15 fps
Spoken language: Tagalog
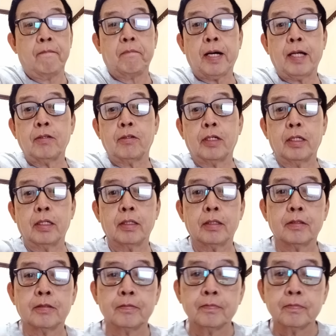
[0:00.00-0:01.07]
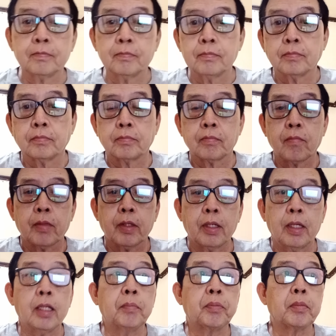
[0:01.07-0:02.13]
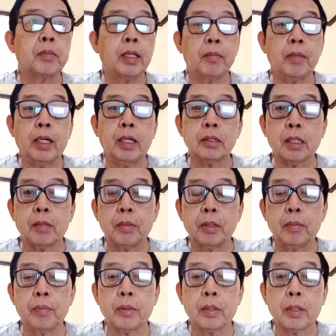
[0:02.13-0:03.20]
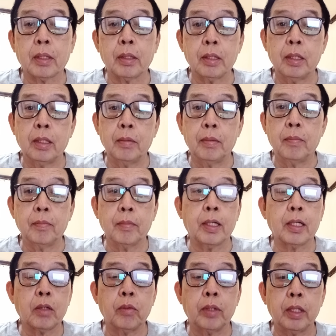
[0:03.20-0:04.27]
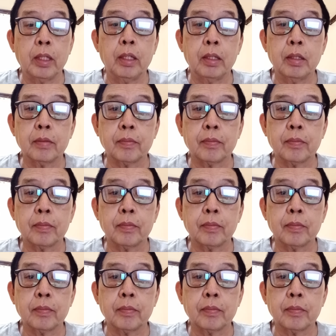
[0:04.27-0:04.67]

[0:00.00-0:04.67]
Paano eh? Yan ang problema, sabi ni, ni Marie Winnie.